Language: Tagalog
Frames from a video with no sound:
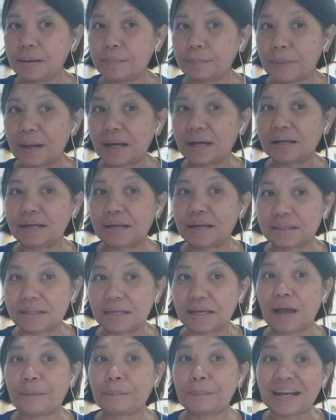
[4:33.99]

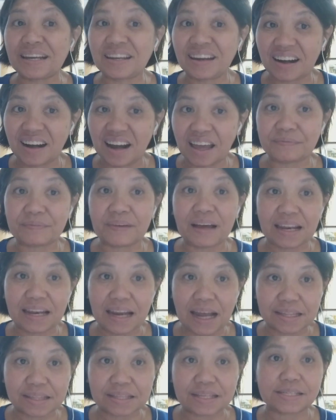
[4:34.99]
pagdating upon arrival
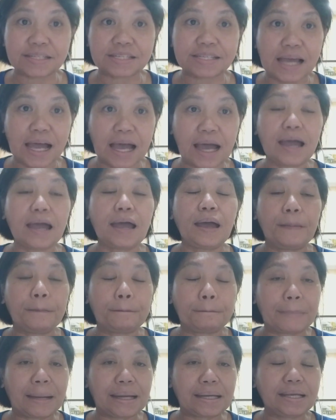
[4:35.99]
natin sa
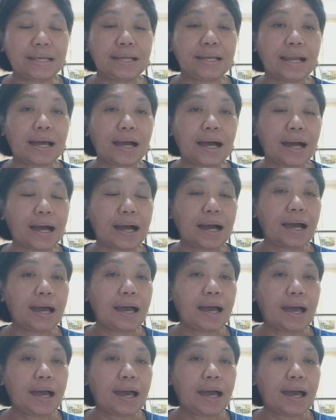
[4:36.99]
Manila,